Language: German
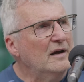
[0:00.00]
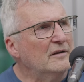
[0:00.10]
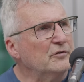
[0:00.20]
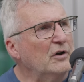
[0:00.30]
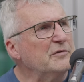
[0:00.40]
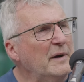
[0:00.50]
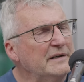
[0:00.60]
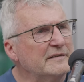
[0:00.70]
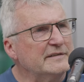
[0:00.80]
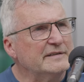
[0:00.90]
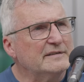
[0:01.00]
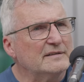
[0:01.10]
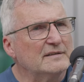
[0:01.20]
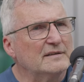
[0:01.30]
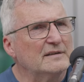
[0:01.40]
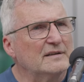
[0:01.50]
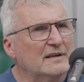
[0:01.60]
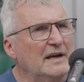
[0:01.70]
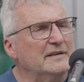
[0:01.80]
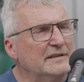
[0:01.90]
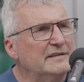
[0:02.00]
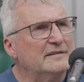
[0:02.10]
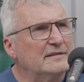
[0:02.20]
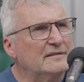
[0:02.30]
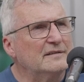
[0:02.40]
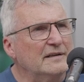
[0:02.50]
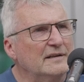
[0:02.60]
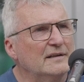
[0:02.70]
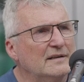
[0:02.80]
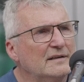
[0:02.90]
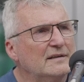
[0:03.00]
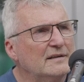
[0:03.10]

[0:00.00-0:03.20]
Also aus meiner Sicht kann ich denen